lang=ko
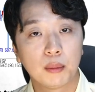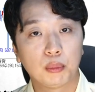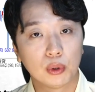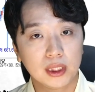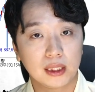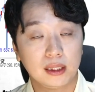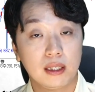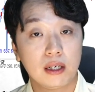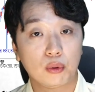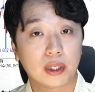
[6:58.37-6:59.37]
본인의
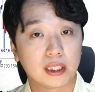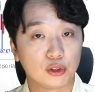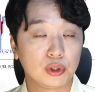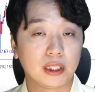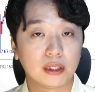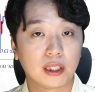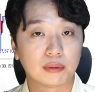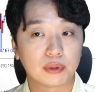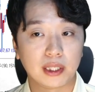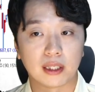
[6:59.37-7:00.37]
실력과 기준이 있기
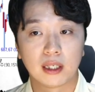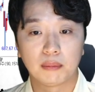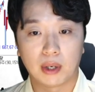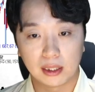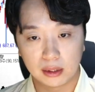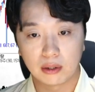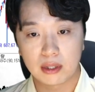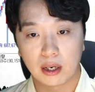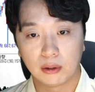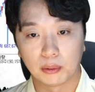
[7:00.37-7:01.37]
때문에 뭐 하시는 건
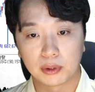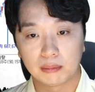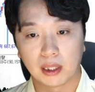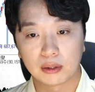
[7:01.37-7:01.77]
상관없지만